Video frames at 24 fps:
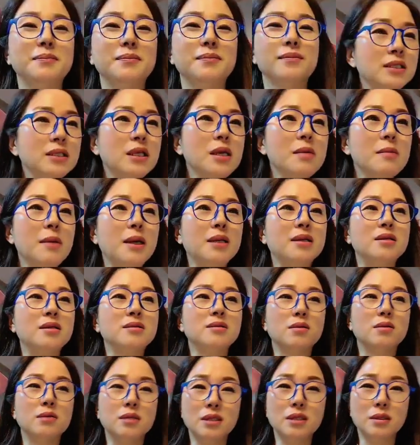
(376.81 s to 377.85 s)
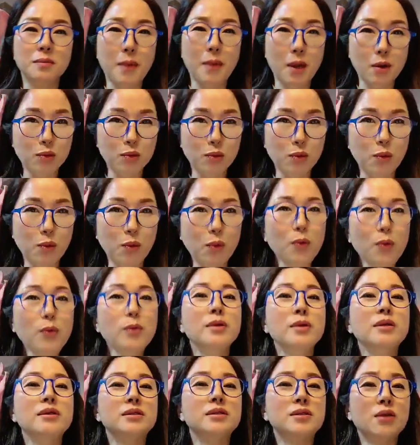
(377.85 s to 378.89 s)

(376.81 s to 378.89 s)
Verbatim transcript: 시스템 안에서 늘 배우고